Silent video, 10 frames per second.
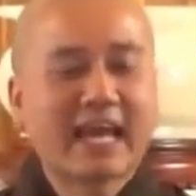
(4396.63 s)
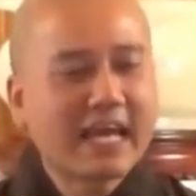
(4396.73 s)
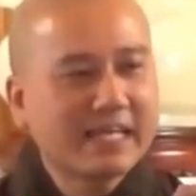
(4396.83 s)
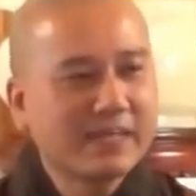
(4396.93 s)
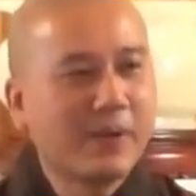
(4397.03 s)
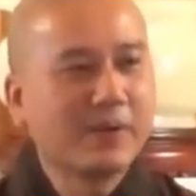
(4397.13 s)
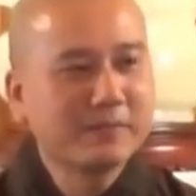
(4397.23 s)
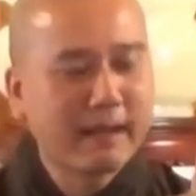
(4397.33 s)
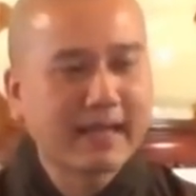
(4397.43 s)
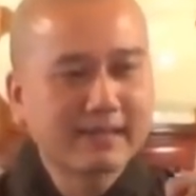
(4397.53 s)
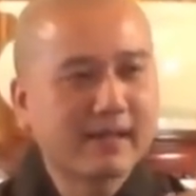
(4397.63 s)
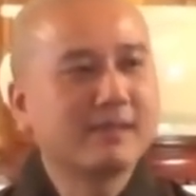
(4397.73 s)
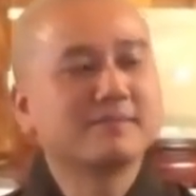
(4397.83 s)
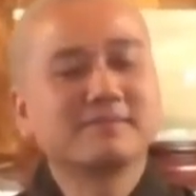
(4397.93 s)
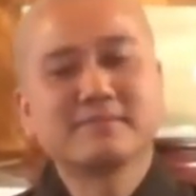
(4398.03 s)
Thay đổi bản
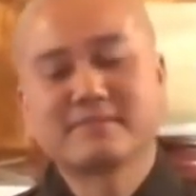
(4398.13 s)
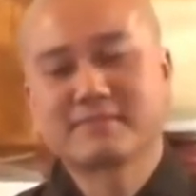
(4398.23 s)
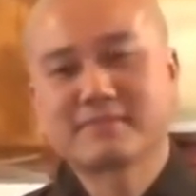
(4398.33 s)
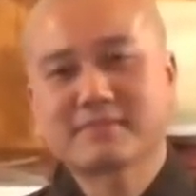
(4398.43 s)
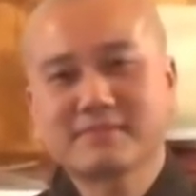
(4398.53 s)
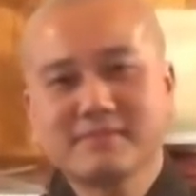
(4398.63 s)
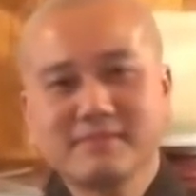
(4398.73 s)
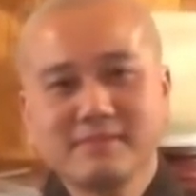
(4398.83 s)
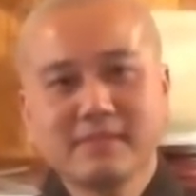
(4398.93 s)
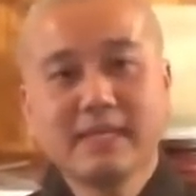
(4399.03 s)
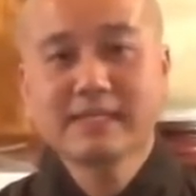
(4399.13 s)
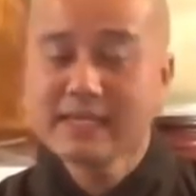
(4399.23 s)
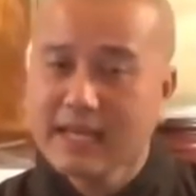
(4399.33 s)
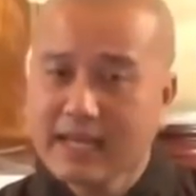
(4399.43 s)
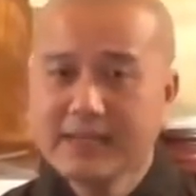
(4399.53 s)
thân.
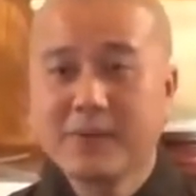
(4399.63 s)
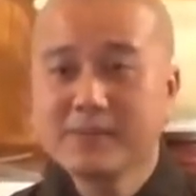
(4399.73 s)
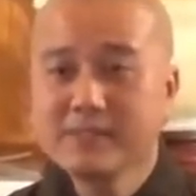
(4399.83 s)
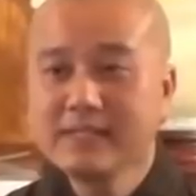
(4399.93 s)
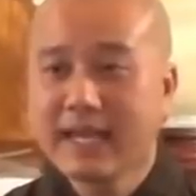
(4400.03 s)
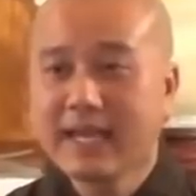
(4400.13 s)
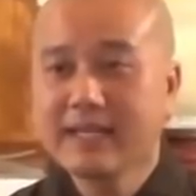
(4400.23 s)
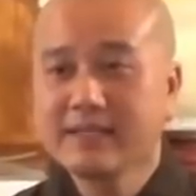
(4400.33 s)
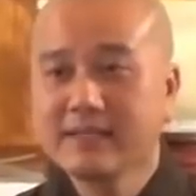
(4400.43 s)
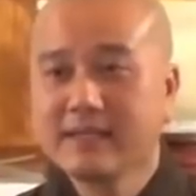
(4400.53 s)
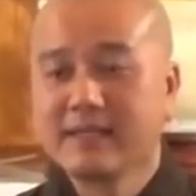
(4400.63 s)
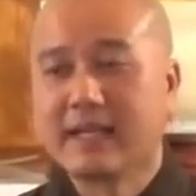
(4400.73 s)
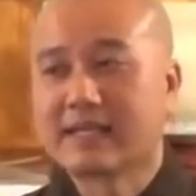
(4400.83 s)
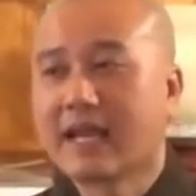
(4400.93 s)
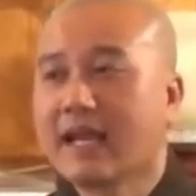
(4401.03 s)
Cái thay đổi thứ hai
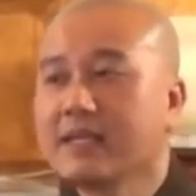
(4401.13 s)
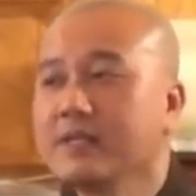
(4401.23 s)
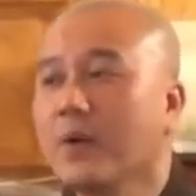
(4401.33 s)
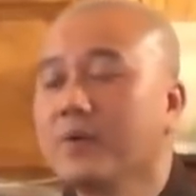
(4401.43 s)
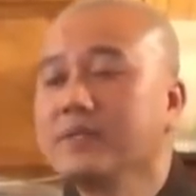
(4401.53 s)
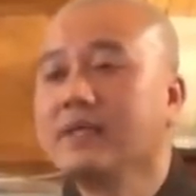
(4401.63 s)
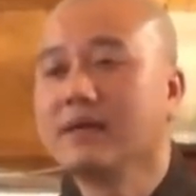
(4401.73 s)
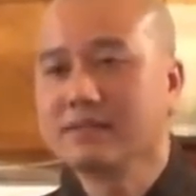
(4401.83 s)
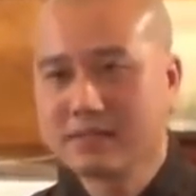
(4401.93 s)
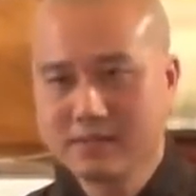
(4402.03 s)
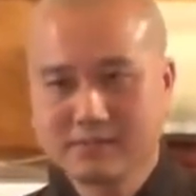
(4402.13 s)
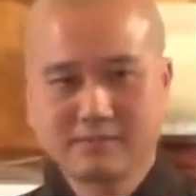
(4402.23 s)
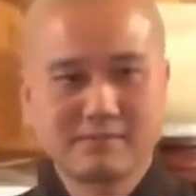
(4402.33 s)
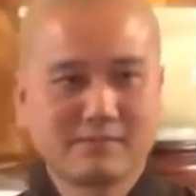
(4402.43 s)
là thay đổi nhận thức.